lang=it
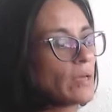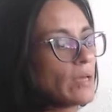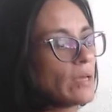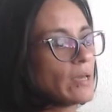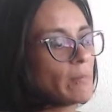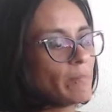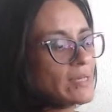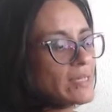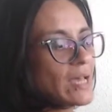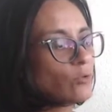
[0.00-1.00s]
eh,
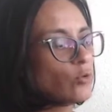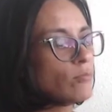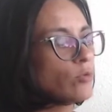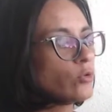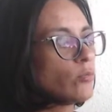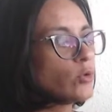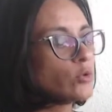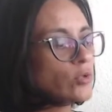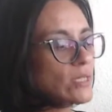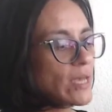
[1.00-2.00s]
passato in modo
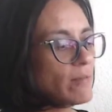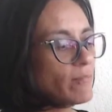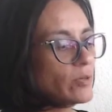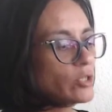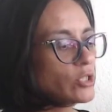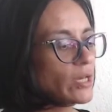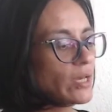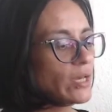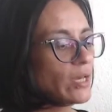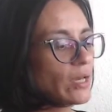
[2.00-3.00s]
molto
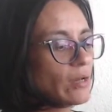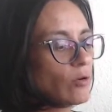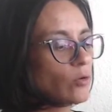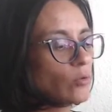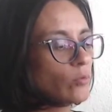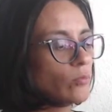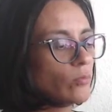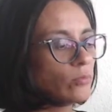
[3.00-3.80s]
semplice, con un,